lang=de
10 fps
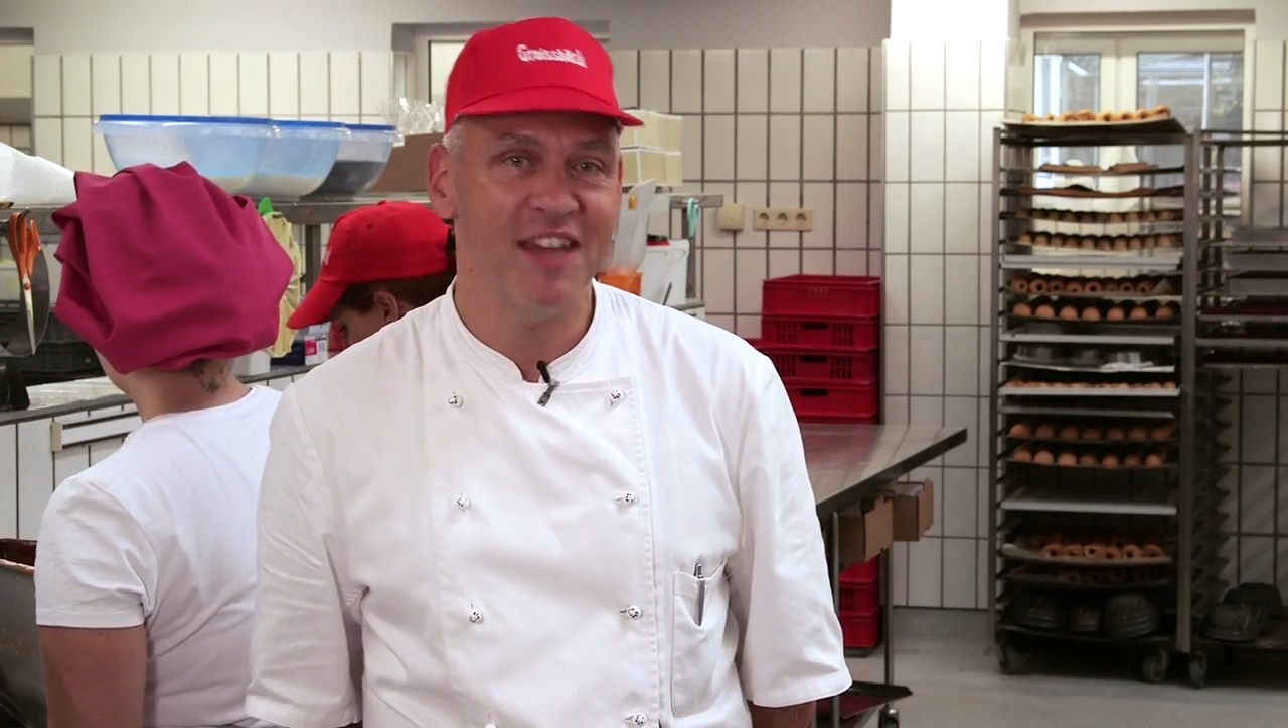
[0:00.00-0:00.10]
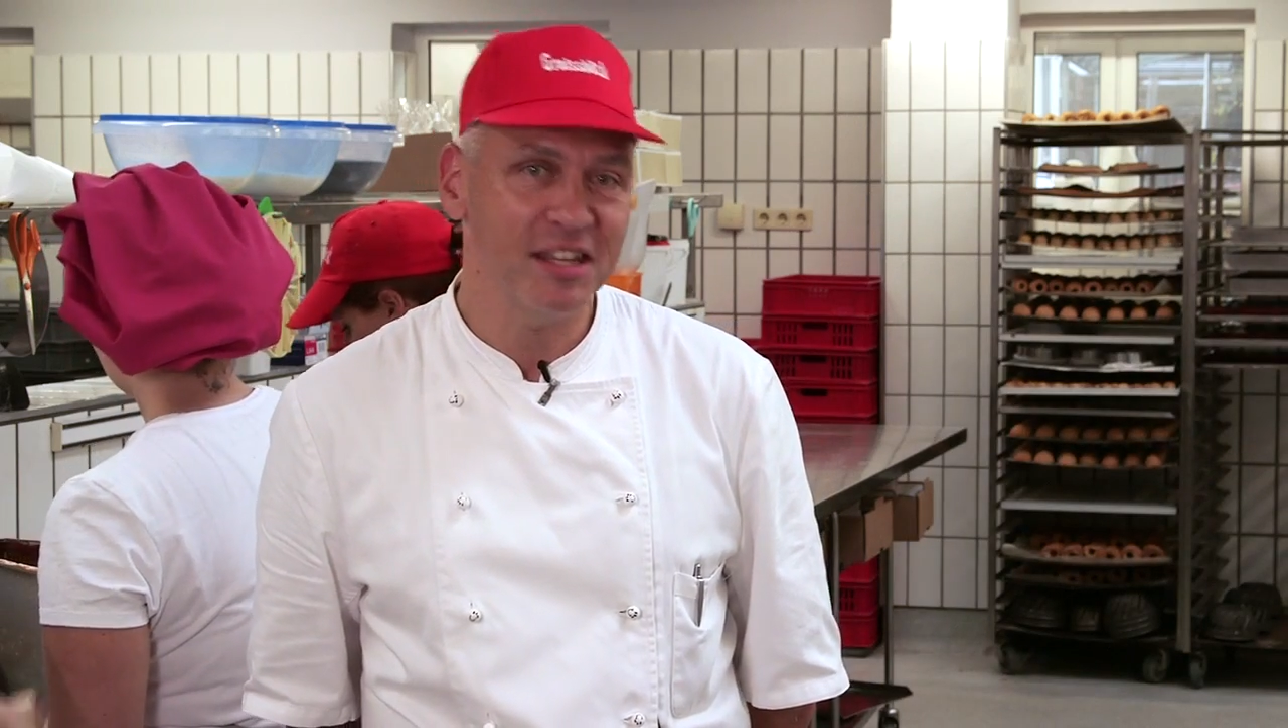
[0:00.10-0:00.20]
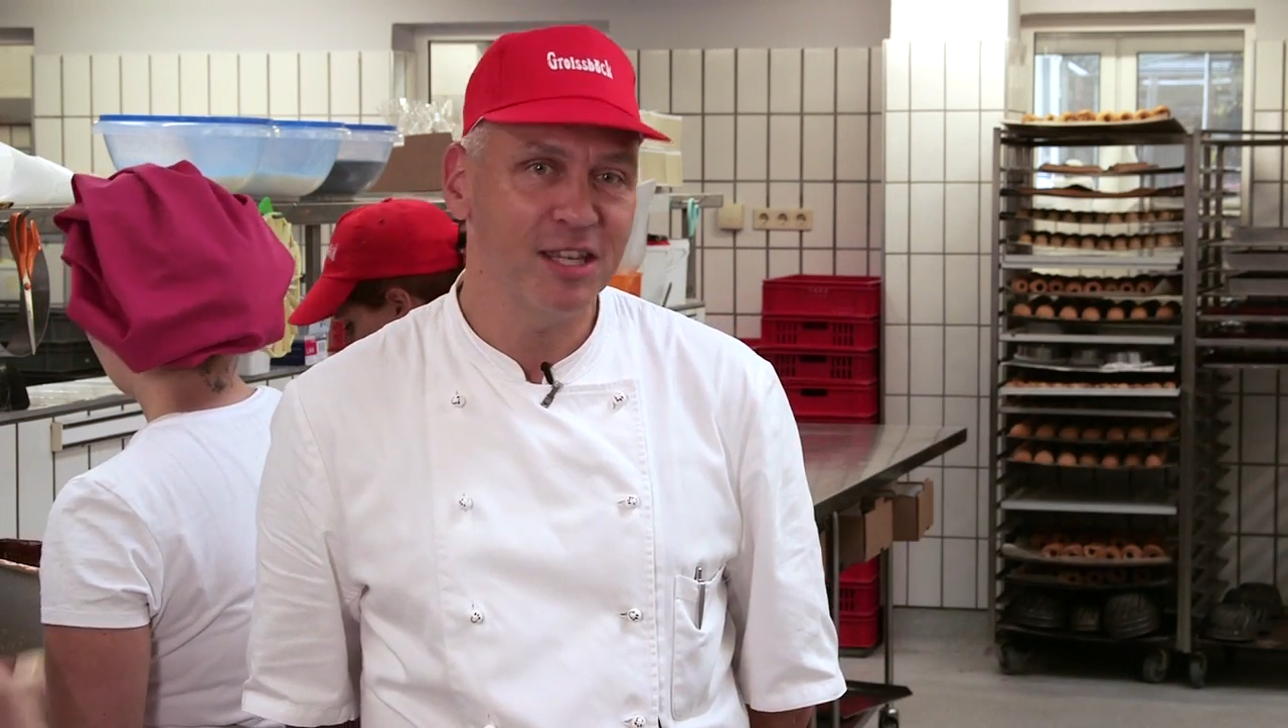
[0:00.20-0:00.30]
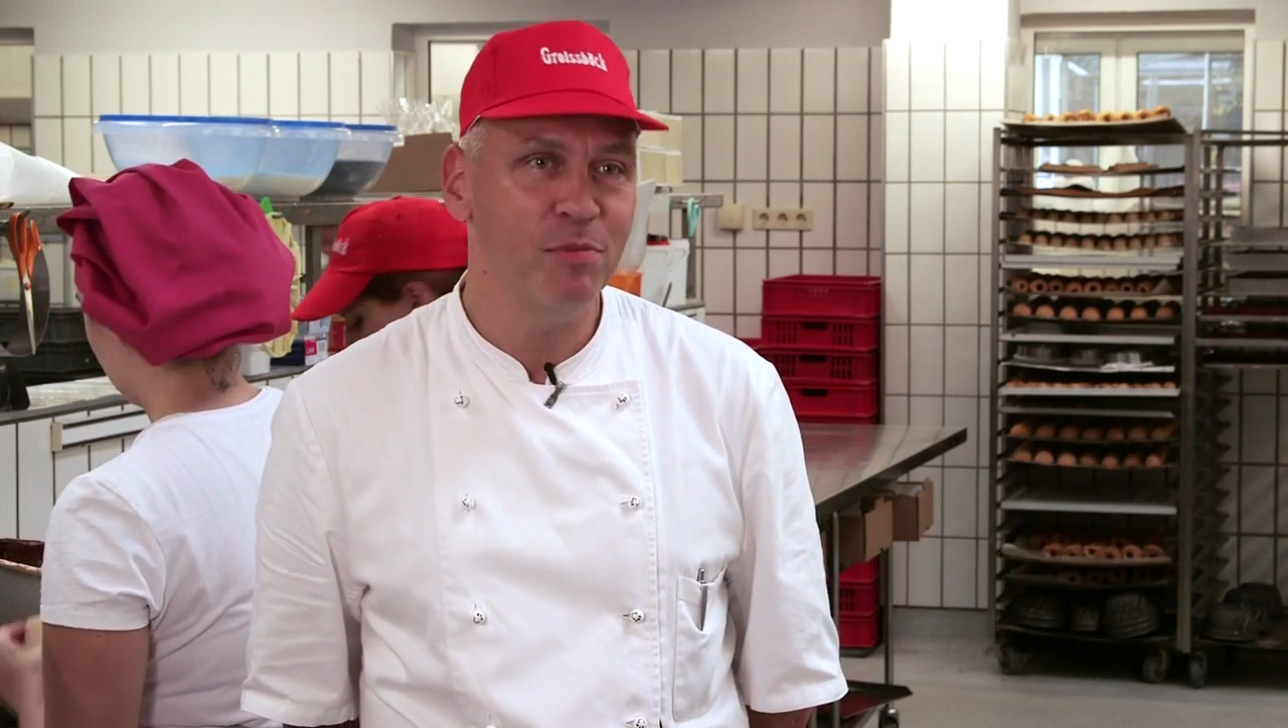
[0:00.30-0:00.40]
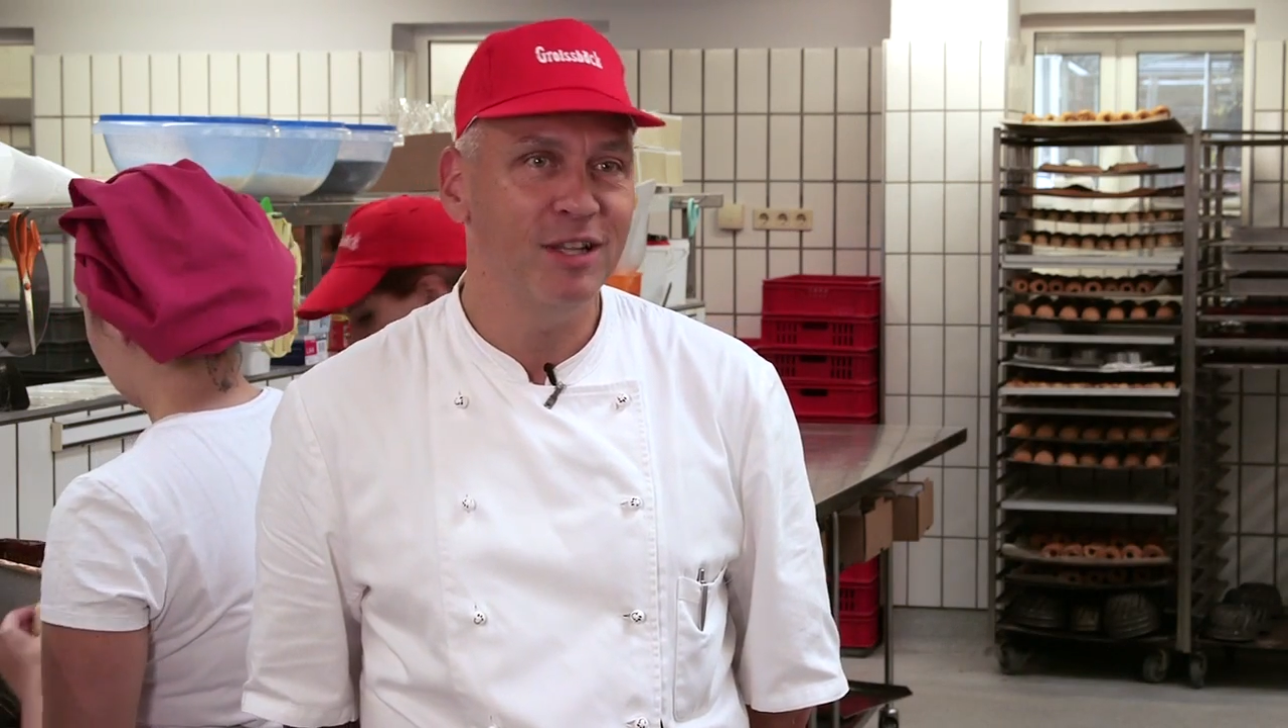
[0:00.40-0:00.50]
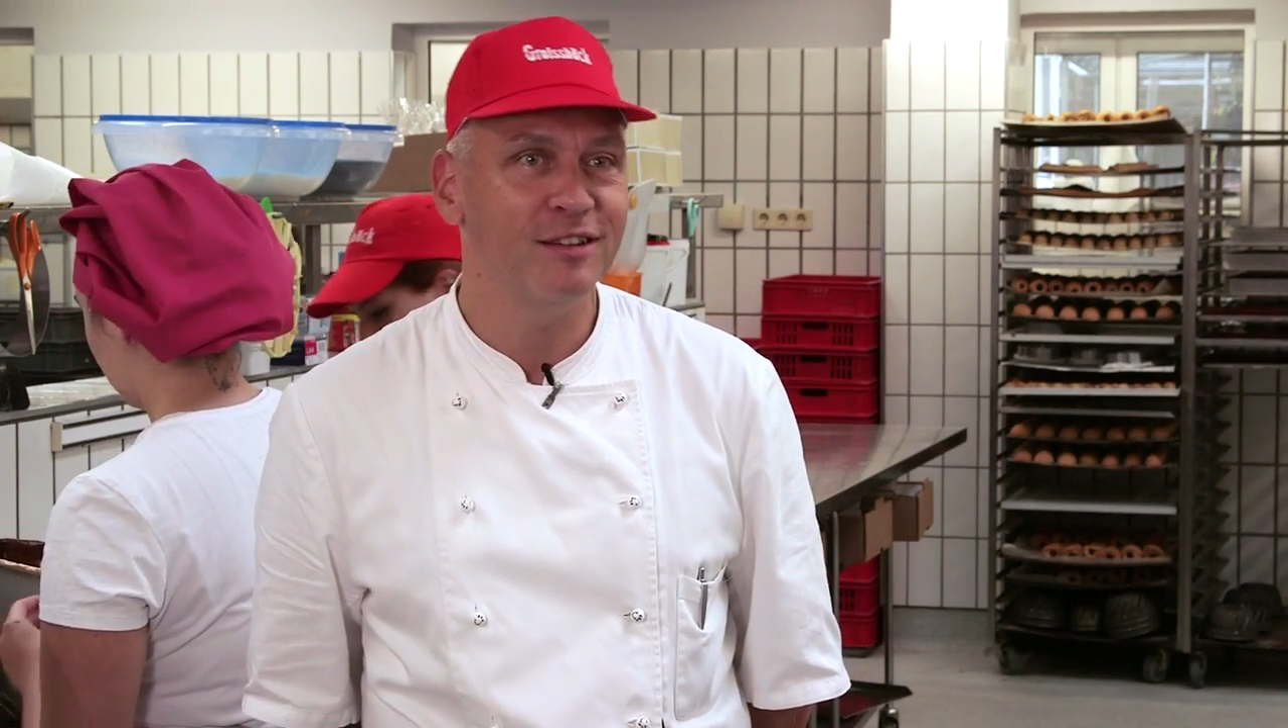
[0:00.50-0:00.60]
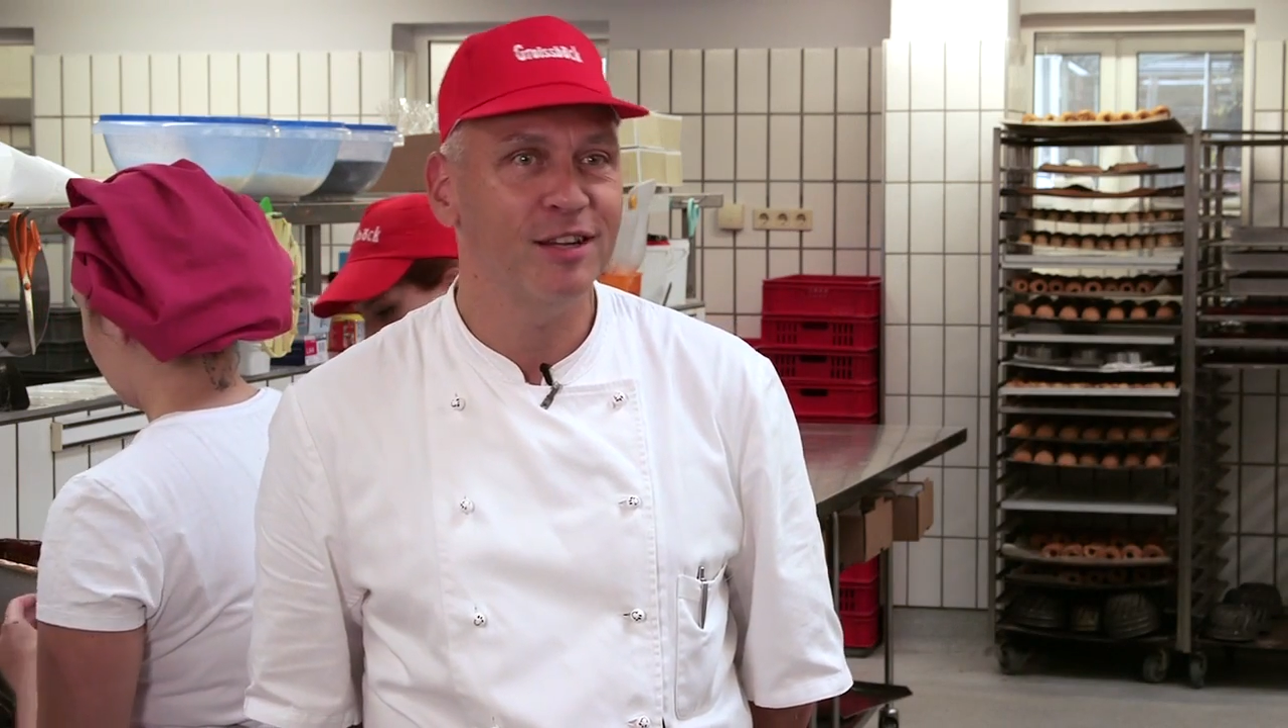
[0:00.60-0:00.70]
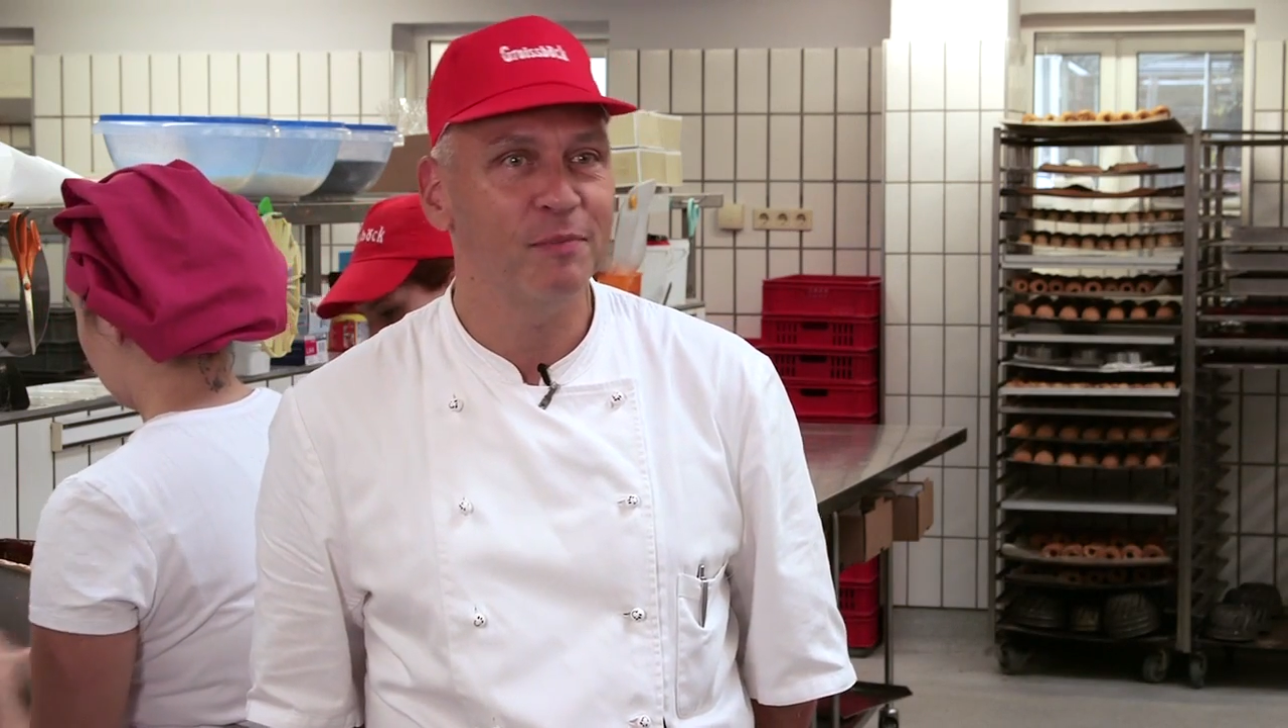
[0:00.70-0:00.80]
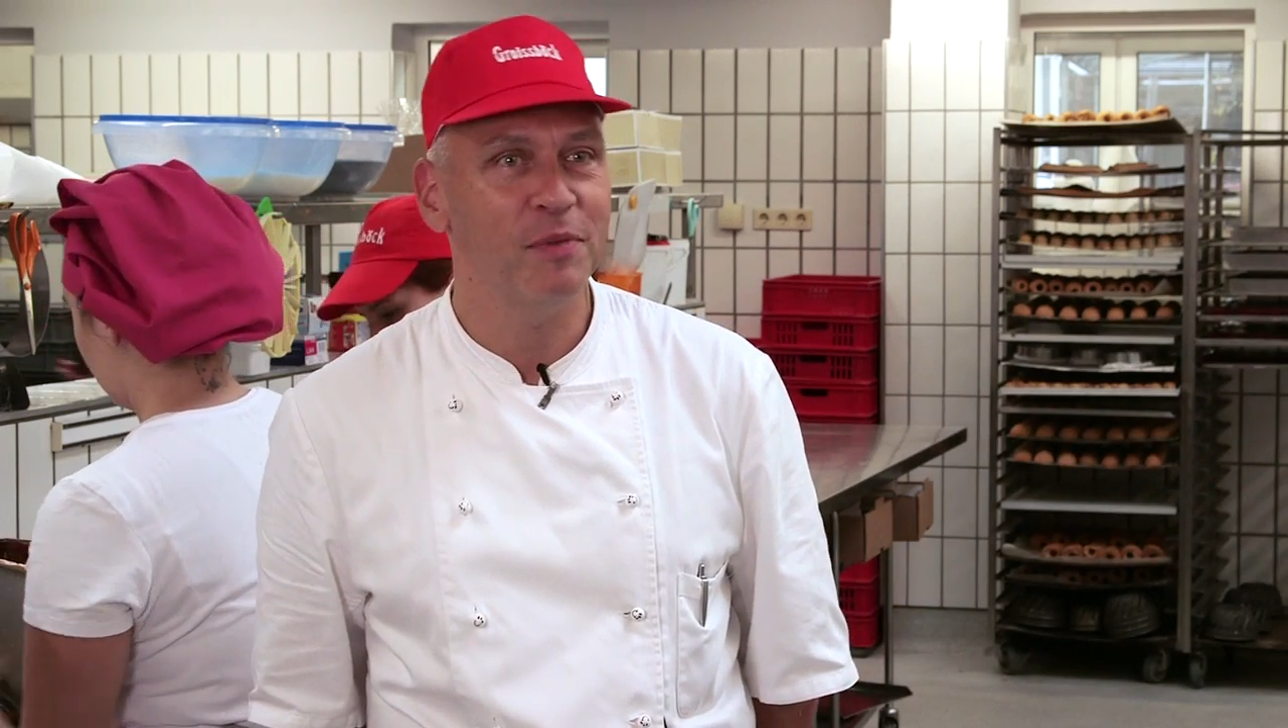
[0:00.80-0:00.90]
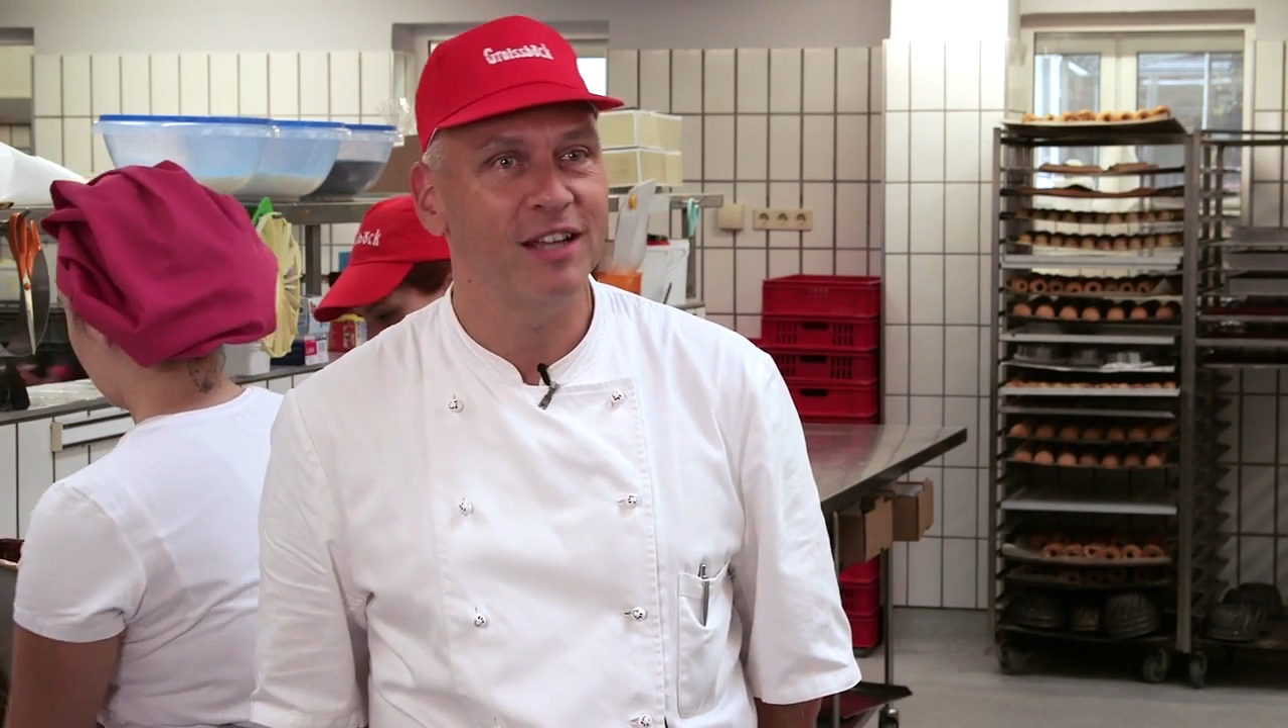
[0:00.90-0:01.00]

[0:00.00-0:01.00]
weitergebildet habe,